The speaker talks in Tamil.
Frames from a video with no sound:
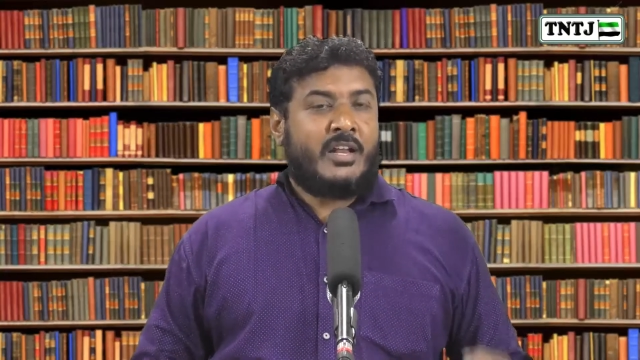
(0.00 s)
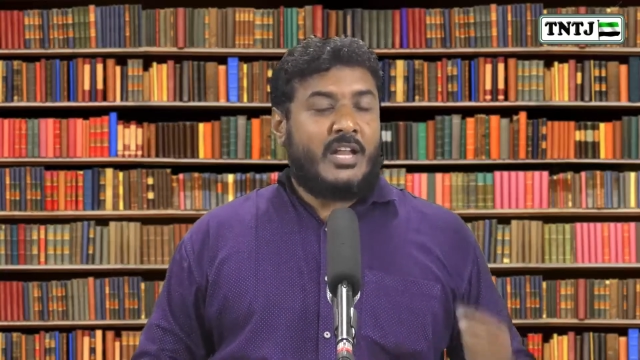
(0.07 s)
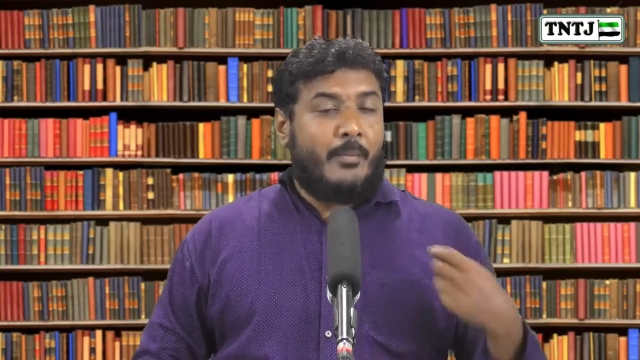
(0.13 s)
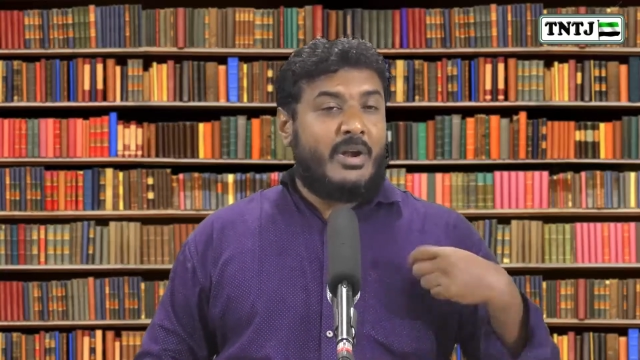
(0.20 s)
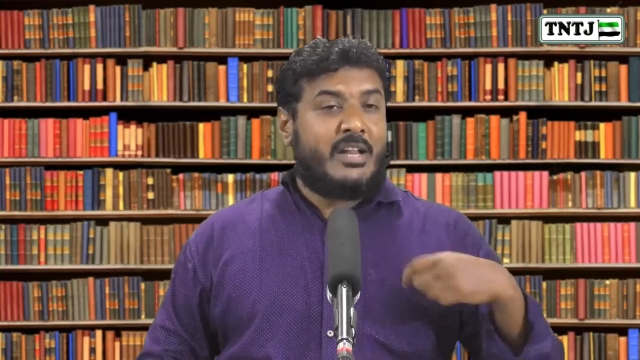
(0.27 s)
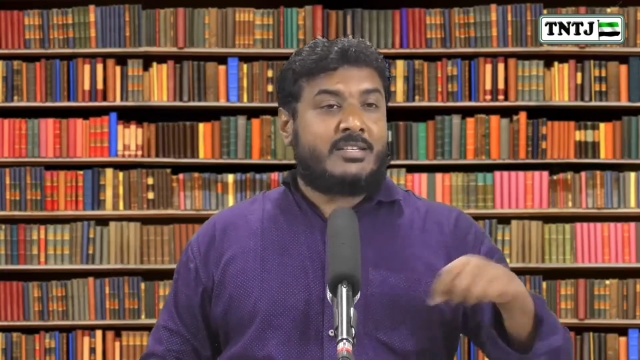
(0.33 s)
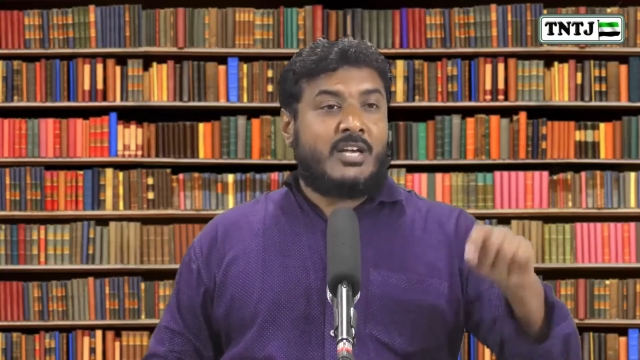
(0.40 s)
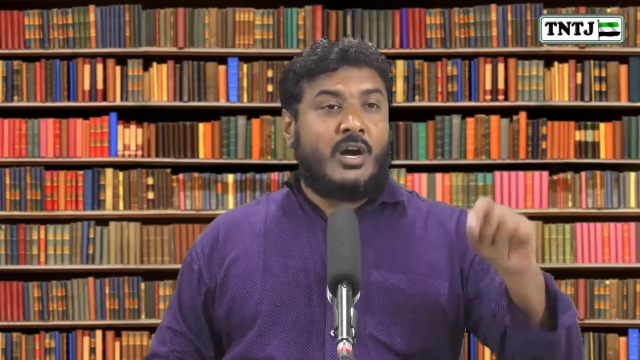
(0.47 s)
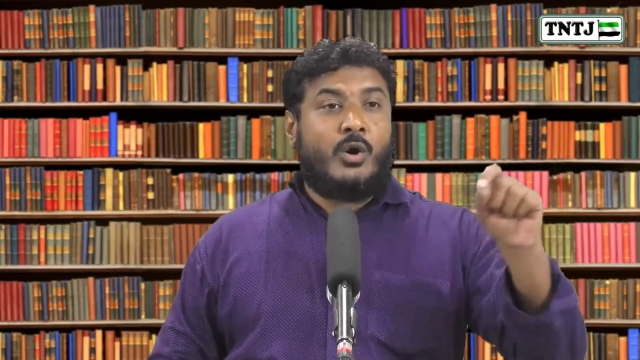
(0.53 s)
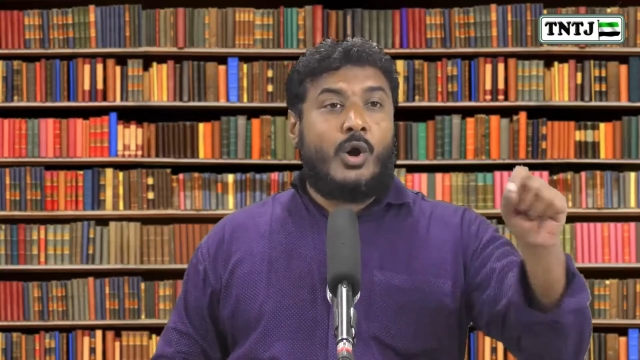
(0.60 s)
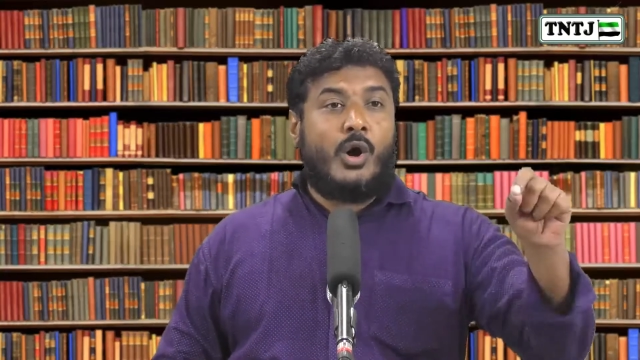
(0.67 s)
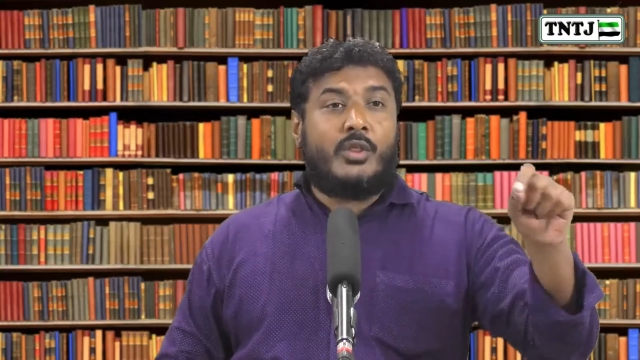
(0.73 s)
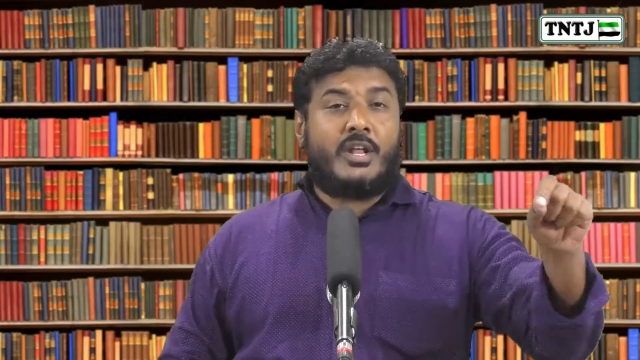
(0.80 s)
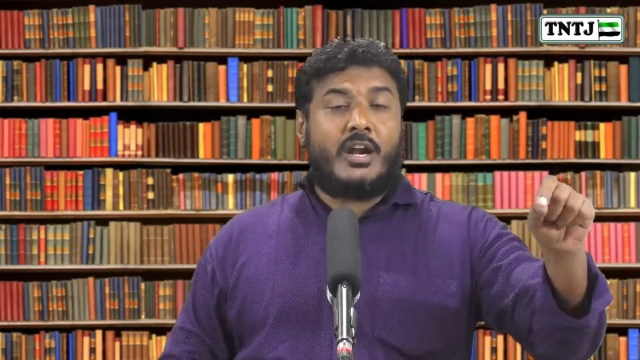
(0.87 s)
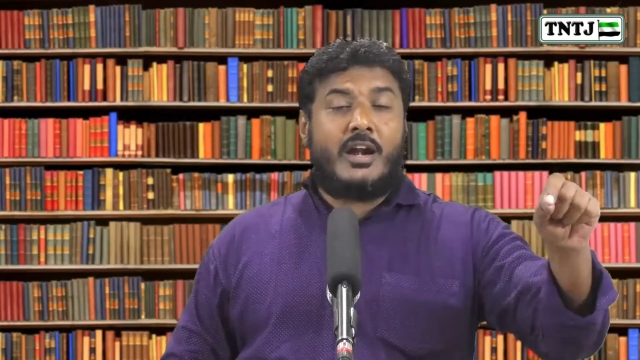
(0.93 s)
நம்மளை
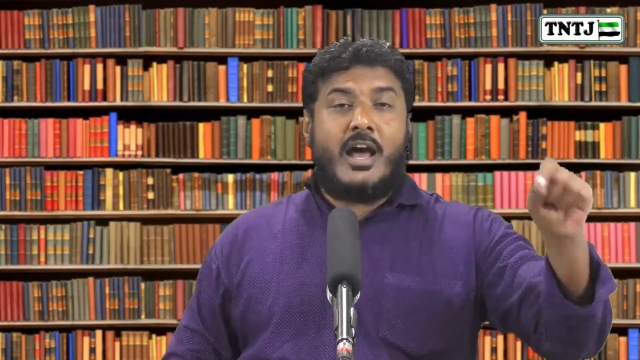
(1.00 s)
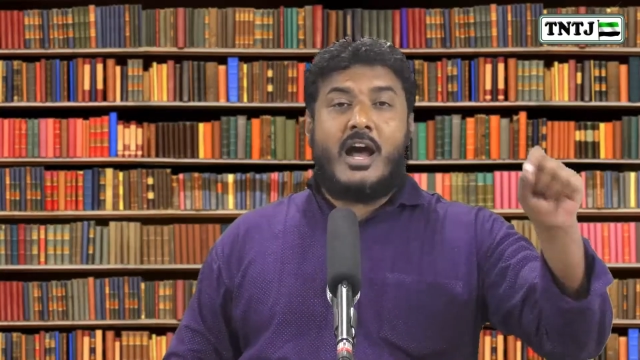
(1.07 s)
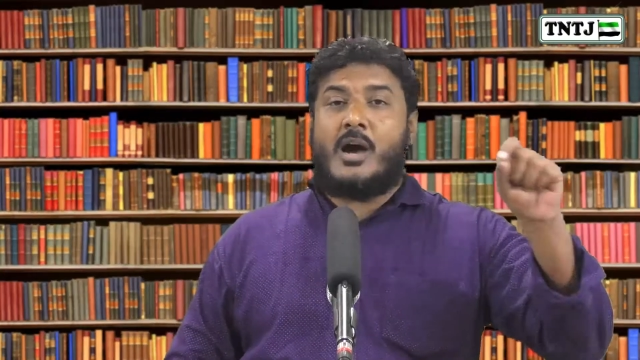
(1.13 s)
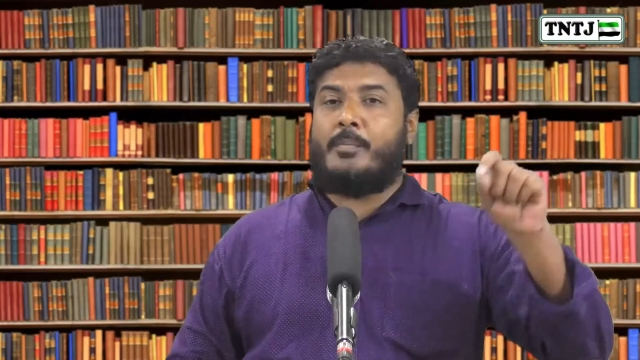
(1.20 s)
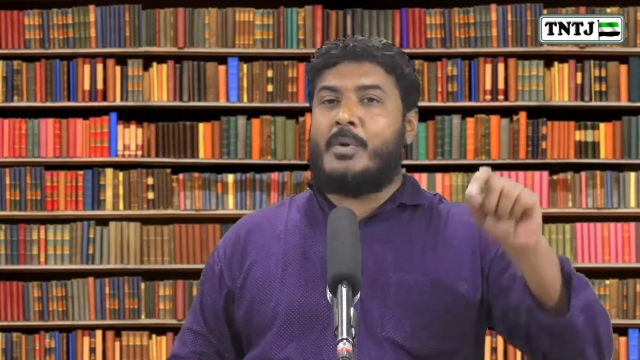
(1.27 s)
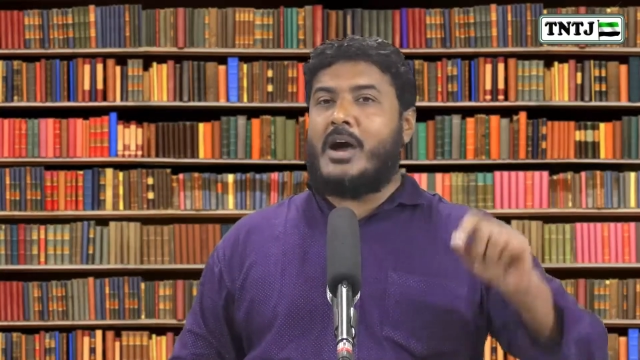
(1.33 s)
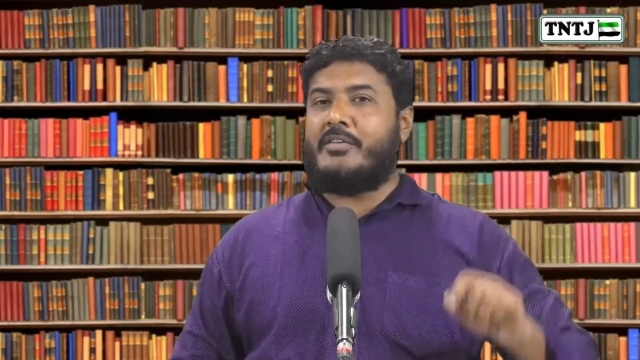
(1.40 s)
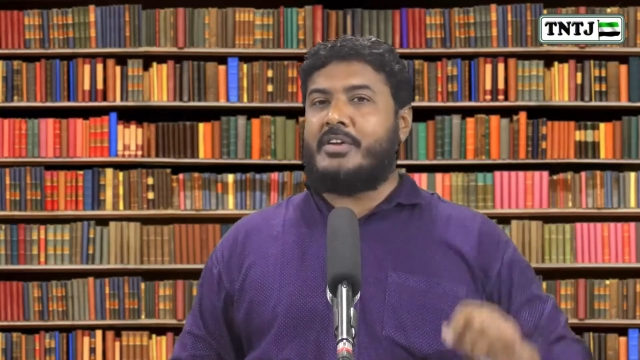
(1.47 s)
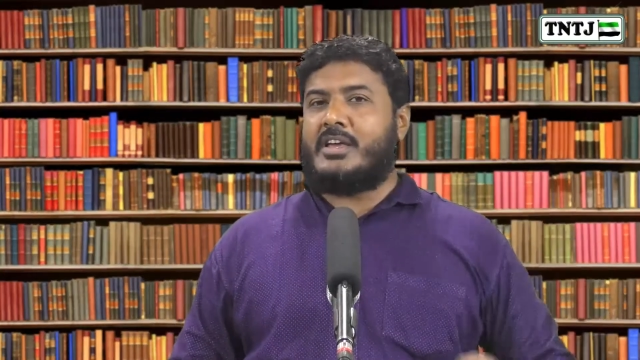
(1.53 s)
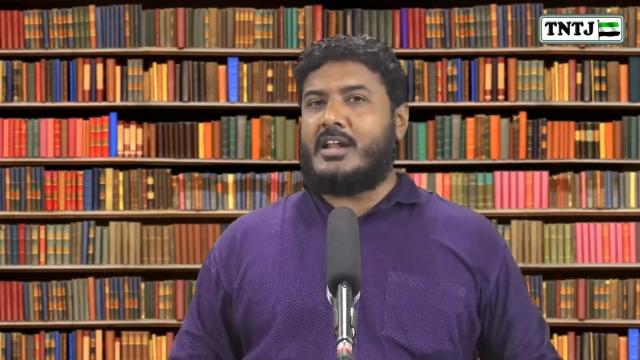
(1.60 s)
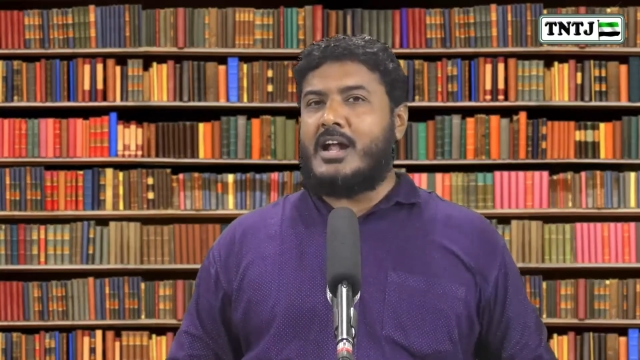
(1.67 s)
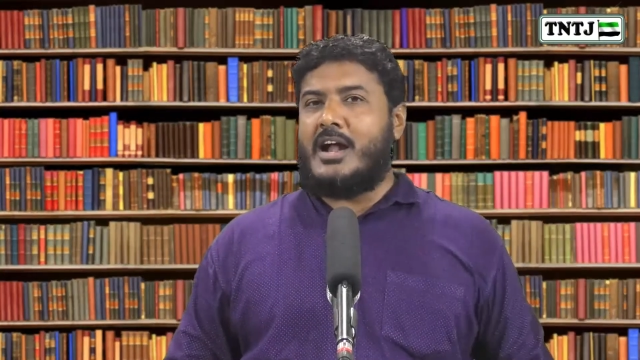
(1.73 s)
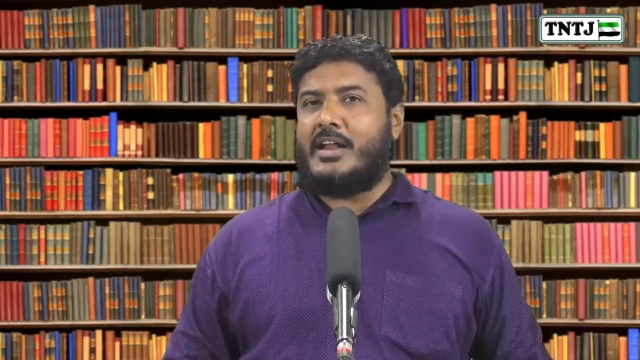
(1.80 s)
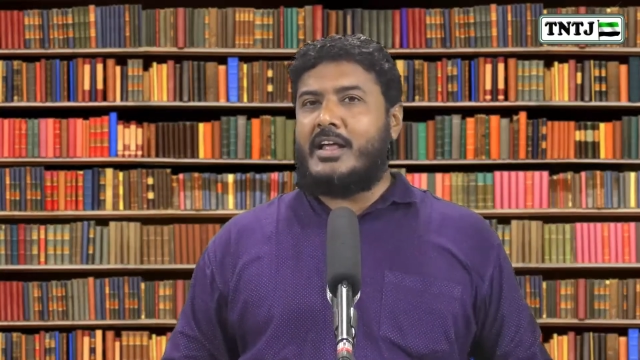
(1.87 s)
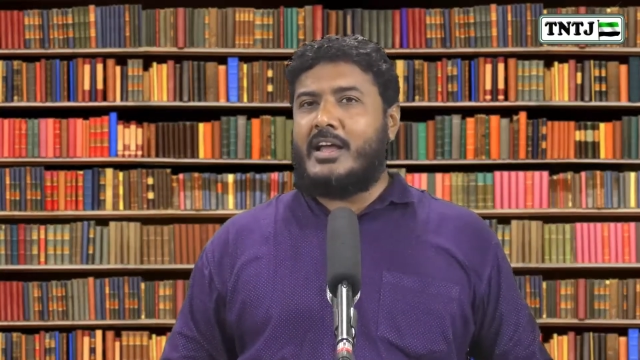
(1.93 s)
சகோதரனாக
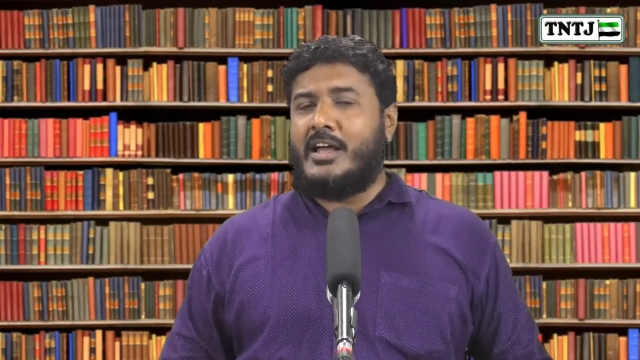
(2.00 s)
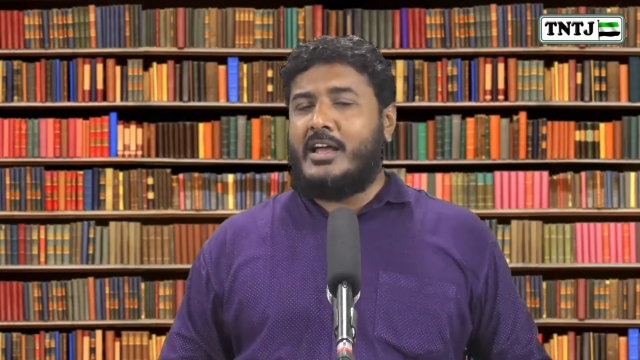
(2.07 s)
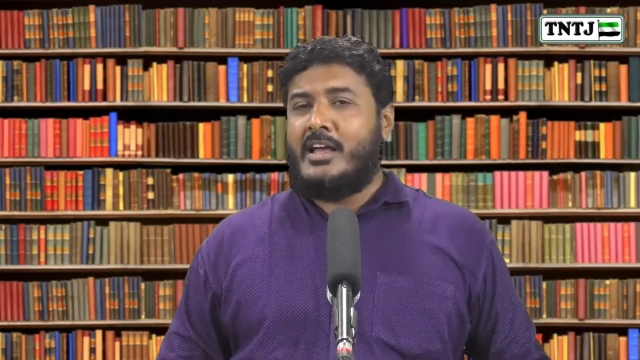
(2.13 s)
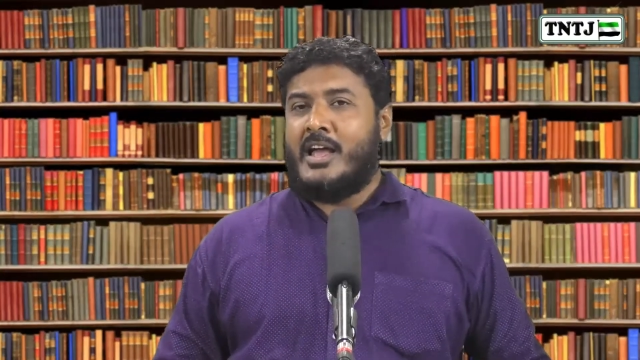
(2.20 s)
பாவிக்கிறானே